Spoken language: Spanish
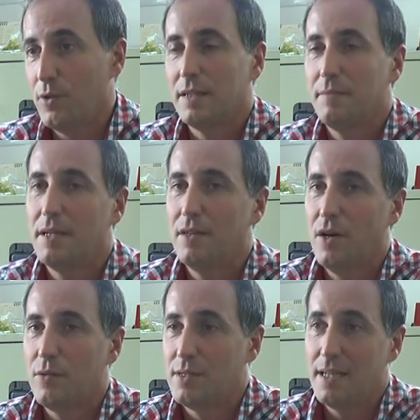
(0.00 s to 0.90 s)
Más
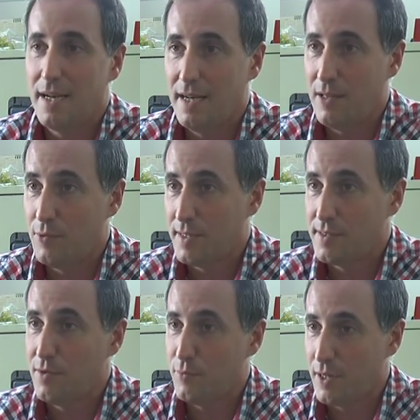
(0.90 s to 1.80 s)
de 500
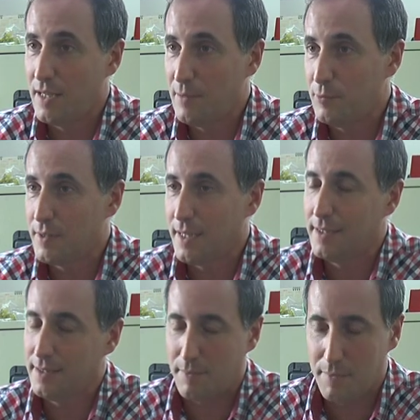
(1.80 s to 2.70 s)
personas
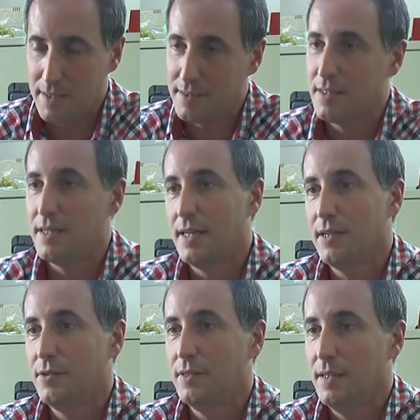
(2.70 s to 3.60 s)
decidieron anotarse